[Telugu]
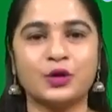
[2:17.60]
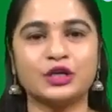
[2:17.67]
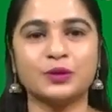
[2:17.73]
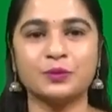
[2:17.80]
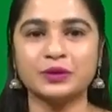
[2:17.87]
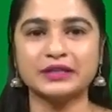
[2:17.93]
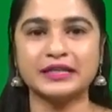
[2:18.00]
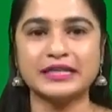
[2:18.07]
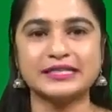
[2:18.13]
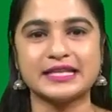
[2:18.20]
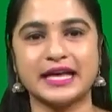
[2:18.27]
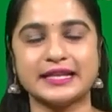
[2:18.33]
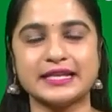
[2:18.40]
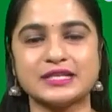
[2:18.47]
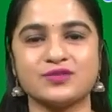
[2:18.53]

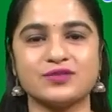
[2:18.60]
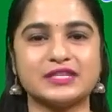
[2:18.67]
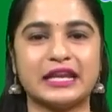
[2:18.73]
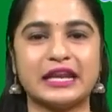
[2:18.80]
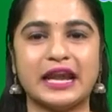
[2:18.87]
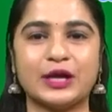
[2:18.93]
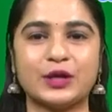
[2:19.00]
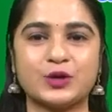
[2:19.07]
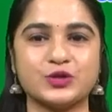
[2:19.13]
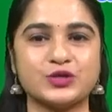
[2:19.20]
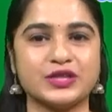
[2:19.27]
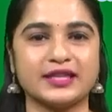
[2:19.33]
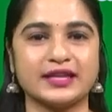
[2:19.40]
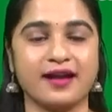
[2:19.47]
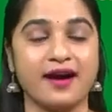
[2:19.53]
మొట్టమొదటిసారి స్విట్జర్లాండ్కు
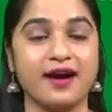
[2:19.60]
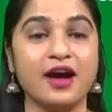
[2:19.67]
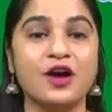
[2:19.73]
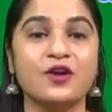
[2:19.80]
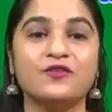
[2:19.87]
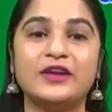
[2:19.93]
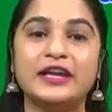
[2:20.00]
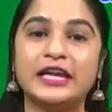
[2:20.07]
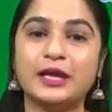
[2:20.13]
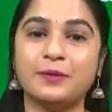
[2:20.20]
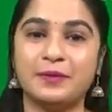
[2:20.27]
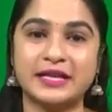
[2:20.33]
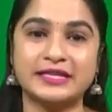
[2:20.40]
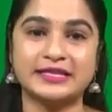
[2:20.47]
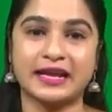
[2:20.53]
చెందిన విల్లీ
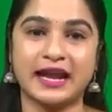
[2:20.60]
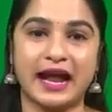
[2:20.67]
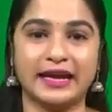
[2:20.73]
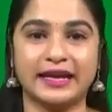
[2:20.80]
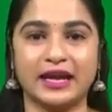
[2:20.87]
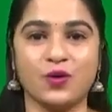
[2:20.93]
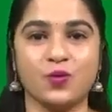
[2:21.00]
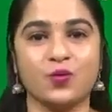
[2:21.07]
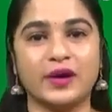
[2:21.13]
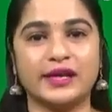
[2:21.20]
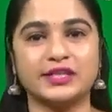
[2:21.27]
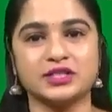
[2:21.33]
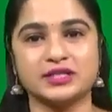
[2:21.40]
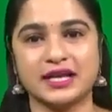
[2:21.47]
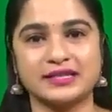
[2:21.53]
బ్లేజర్ అనే
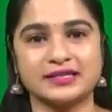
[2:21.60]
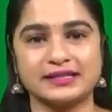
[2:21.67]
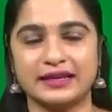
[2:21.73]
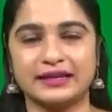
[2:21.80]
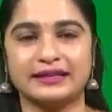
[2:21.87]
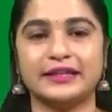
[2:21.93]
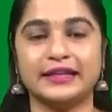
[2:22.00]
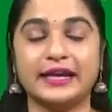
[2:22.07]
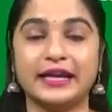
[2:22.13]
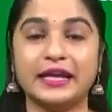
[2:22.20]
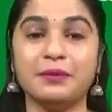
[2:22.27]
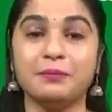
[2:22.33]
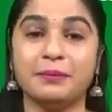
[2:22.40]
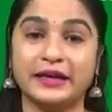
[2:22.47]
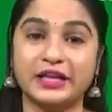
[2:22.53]
వైస్ ఛాన్సలర్
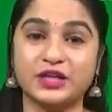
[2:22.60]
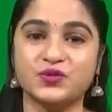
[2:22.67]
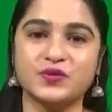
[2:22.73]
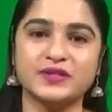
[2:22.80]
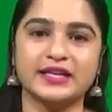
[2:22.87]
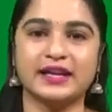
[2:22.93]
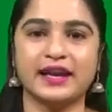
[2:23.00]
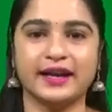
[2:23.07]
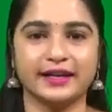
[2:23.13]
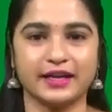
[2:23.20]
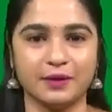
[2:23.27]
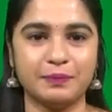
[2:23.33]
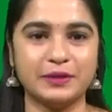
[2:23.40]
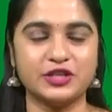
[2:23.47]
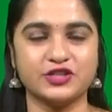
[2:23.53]
దీనిని మినీ
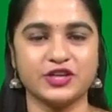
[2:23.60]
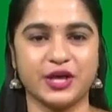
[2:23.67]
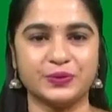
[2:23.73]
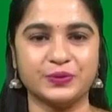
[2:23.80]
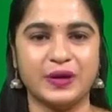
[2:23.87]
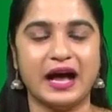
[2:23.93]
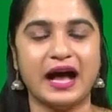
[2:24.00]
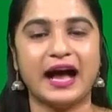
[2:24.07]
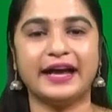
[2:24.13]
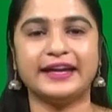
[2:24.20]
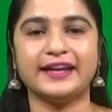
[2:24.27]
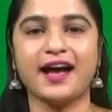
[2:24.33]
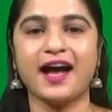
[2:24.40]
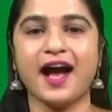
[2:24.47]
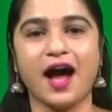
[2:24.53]
స్విట్జర్లాండ్గా పిలిచారు
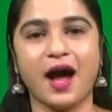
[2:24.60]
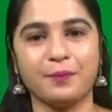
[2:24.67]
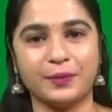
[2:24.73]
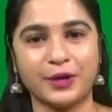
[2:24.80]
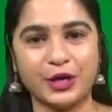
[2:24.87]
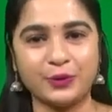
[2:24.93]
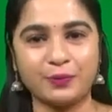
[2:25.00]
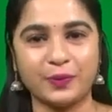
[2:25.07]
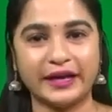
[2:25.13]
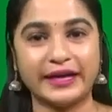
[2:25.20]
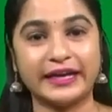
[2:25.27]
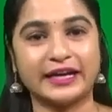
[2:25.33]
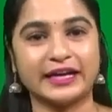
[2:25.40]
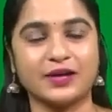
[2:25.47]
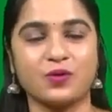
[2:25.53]
అయినా ఆ పేరుపై
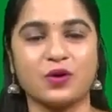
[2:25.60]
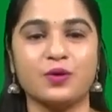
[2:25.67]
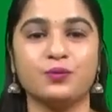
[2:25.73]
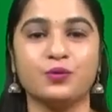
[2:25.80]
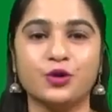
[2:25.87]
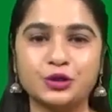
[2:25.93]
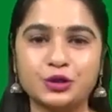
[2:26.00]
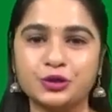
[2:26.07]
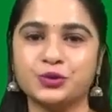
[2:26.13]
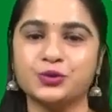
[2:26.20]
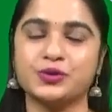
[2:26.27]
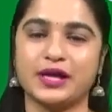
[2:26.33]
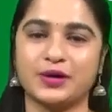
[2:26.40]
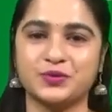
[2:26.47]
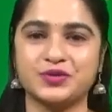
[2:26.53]
ఇక్కడ ఒక బోర్డును
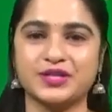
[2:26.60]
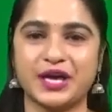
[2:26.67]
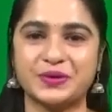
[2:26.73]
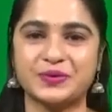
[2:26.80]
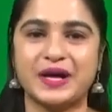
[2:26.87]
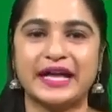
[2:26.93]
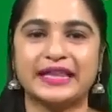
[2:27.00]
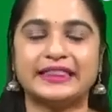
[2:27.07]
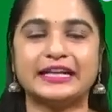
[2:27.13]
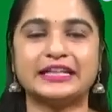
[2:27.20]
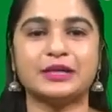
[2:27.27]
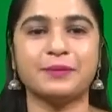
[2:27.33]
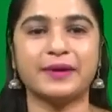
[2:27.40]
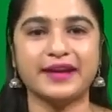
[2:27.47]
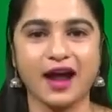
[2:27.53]
కూడా ఉంచారు
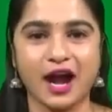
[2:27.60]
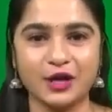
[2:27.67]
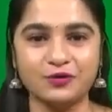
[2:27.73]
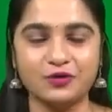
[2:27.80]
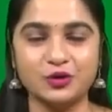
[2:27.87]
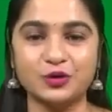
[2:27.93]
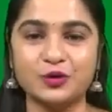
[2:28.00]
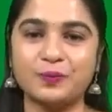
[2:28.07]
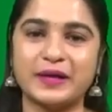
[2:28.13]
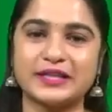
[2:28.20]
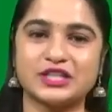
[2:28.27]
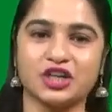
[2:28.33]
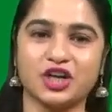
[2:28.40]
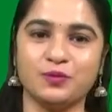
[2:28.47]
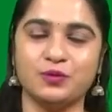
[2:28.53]
దట్టమైన అడవులు
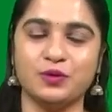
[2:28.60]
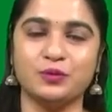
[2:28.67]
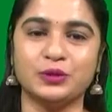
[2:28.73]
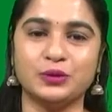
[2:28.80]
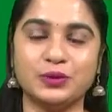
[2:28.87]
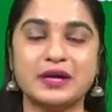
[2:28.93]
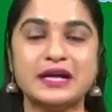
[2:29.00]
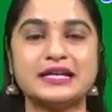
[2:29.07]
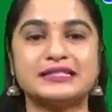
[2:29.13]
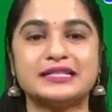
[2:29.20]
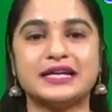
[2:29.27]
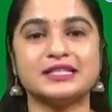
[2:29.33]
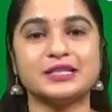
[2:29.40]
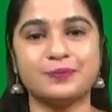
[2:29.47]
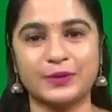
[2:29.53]
పచ్చిక భూములు
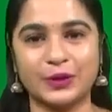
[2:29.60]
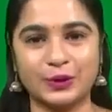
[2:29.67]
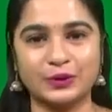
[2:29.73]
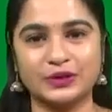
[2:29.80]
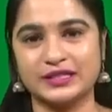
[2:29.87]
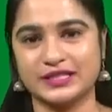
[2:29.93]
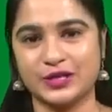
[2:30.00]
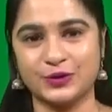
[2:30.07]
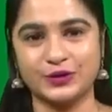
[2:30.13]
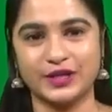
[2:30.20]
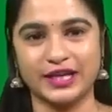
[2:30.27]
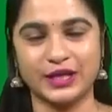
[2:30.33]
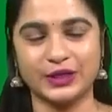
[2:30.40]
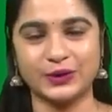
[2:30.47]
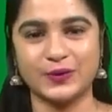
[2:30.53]
సహజ ప్రకృతి
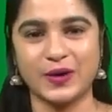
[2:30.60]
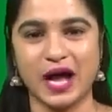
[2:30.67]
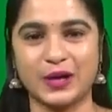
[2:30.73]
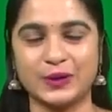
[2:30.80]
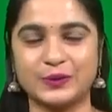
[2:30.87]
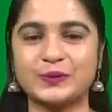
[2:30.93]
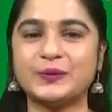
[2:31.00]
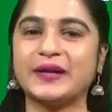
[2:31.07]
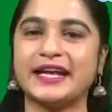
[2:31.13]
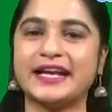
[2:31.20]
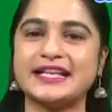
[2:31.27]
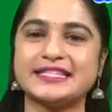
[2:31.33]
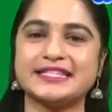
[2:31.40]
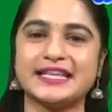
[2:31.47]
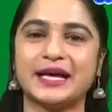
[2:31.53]
సౌందర్యంతో ఆకట్టుకునే
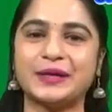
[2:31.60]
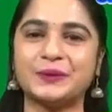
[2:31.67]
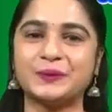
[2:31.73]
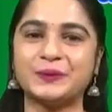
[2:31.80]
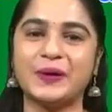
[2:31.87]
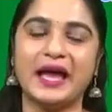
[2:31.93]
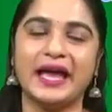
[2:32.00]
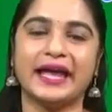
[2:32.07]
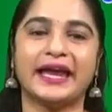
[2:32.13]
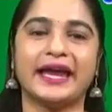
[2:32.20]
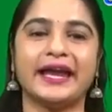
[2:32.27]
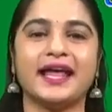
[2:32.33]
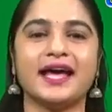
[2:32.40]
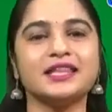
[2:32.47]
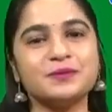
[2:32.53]
కజియార్ను
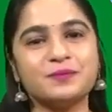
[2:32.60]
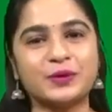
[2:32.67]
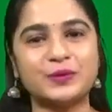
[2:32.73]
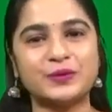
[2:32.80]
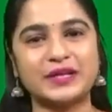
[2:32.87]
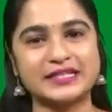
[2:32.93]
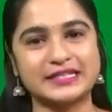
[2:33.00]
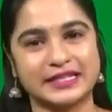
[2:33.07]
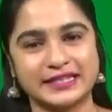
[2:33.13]
ఏడాది పొడవున